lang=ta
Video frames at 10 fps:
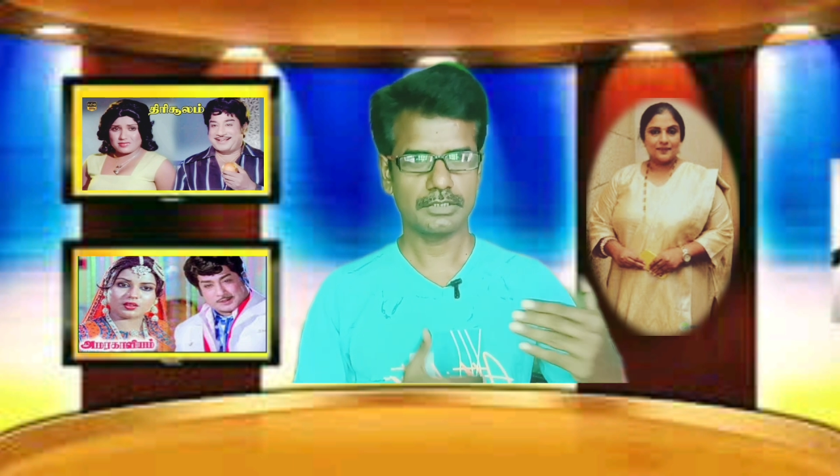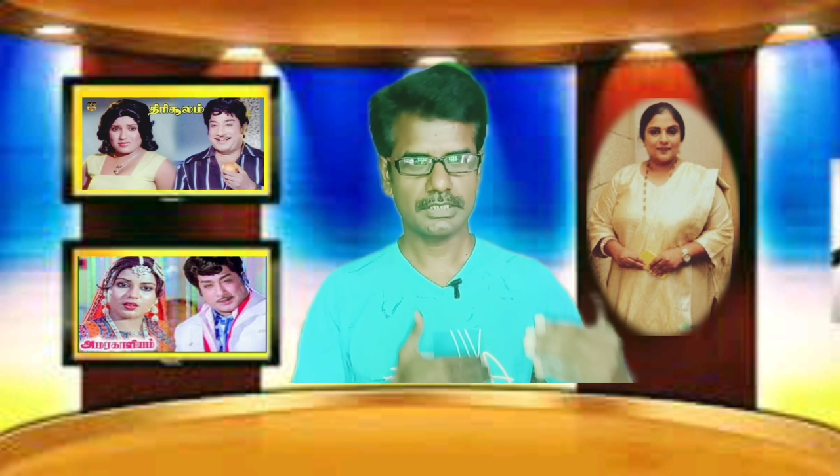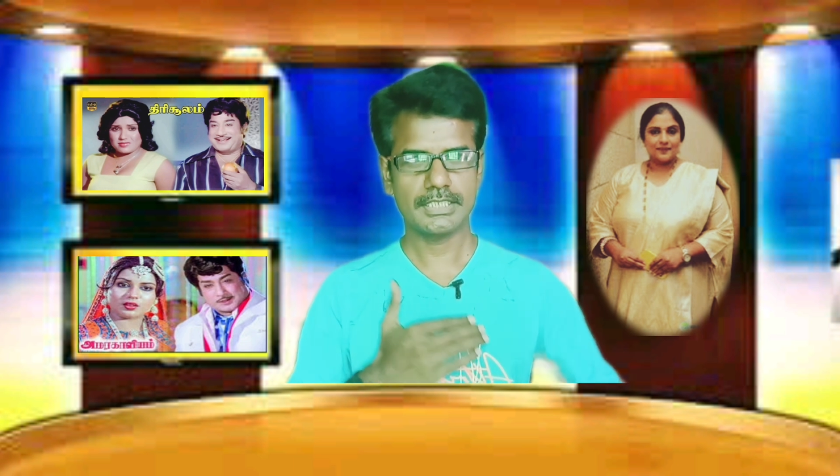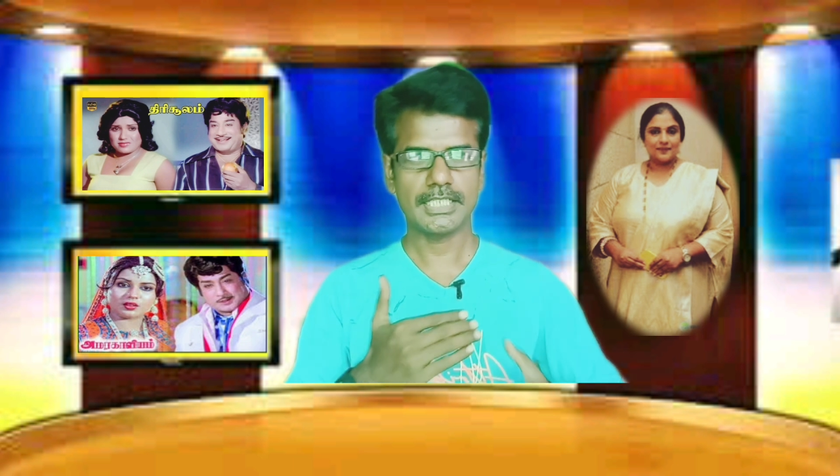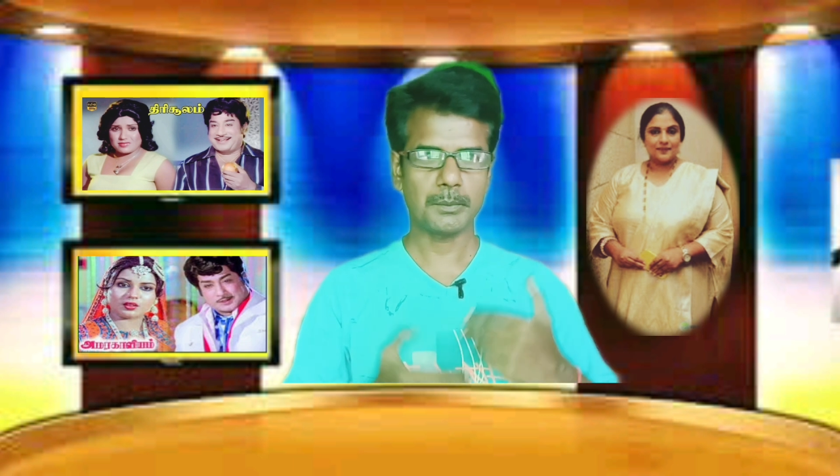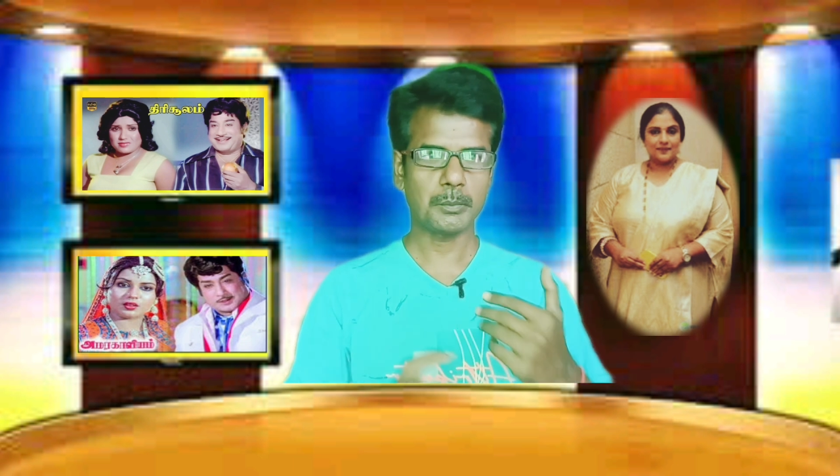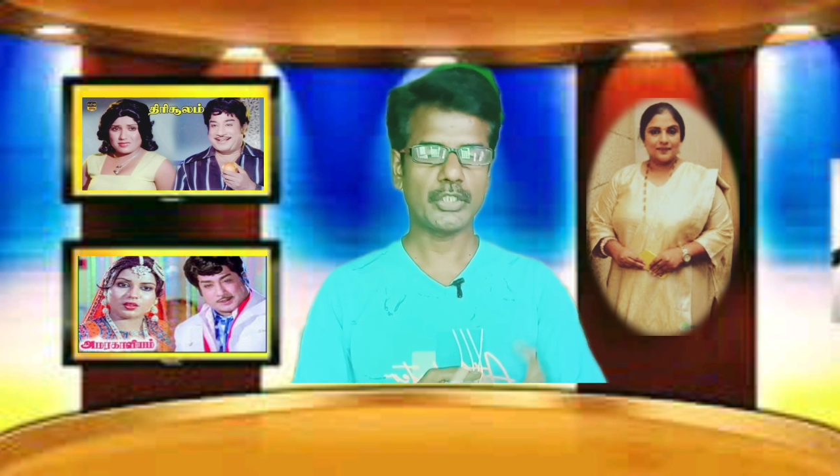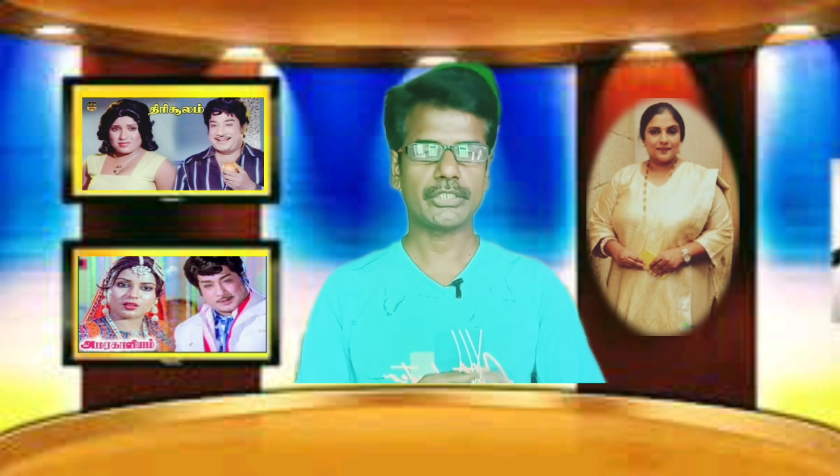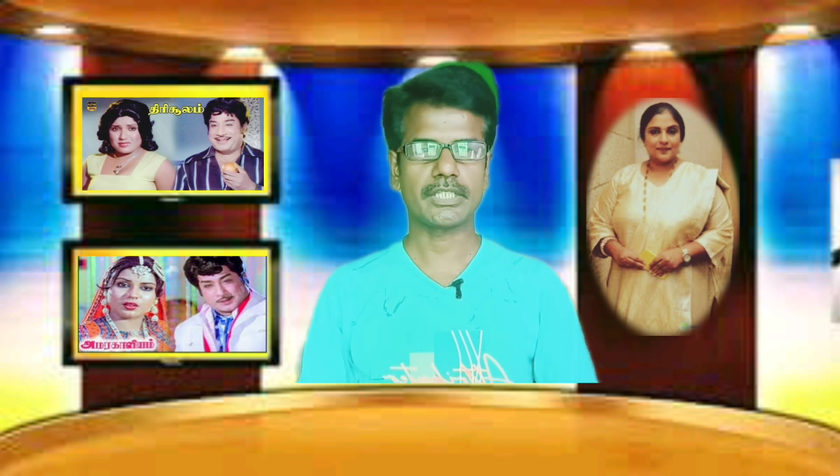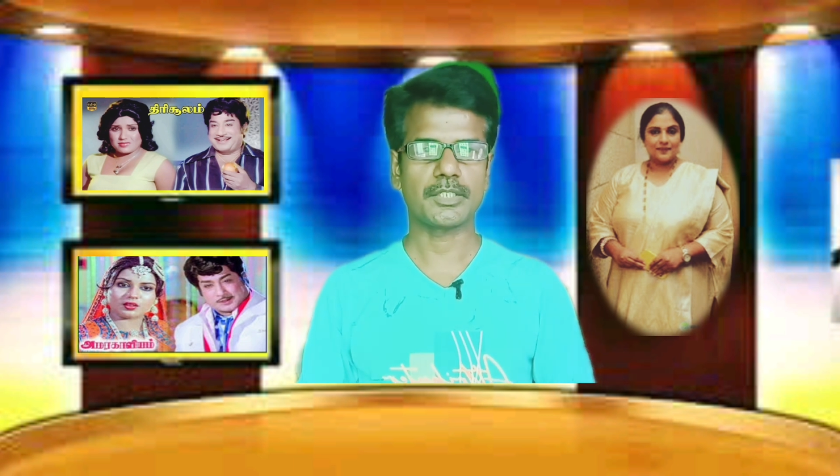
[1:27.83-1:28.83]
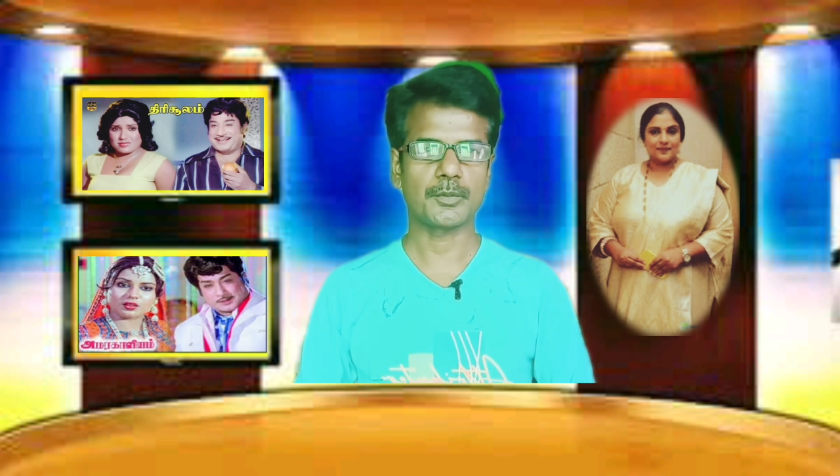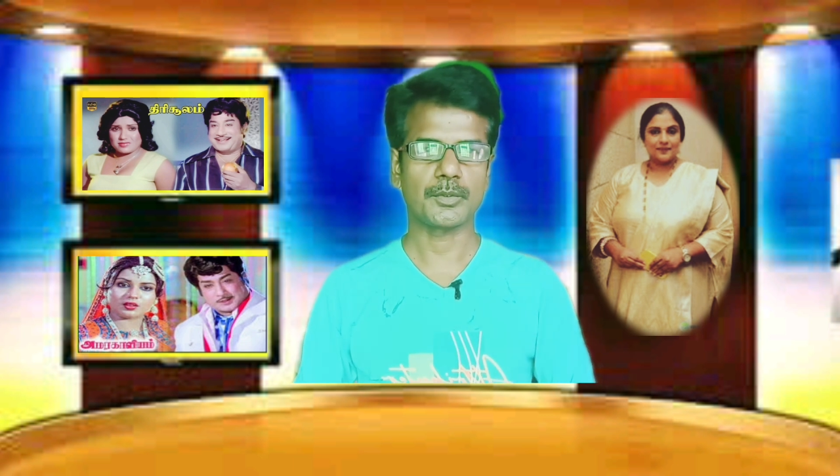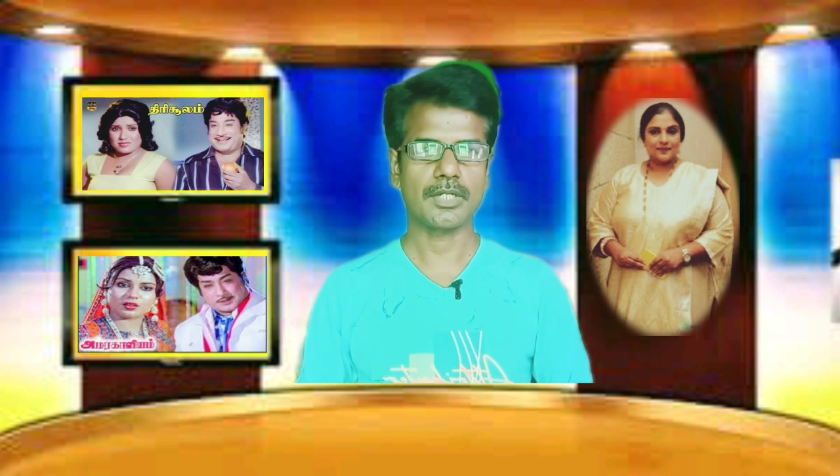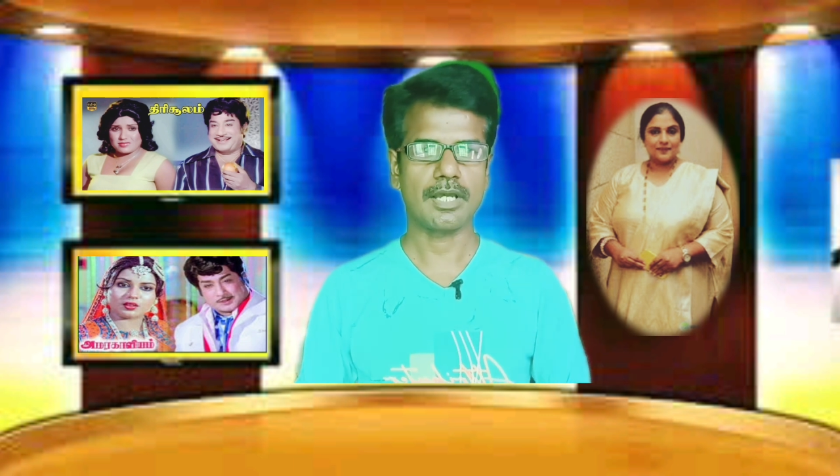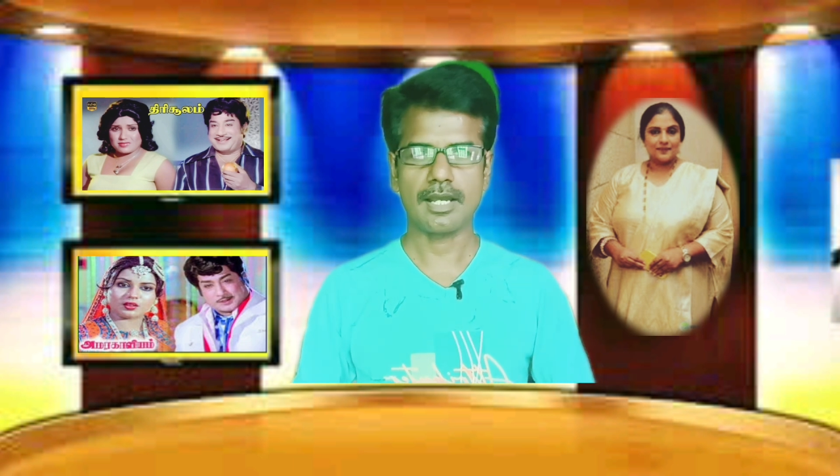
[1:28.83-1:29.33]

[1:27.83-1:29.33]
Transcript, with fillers: ரீடேக் போயிட்டே இருக்கும்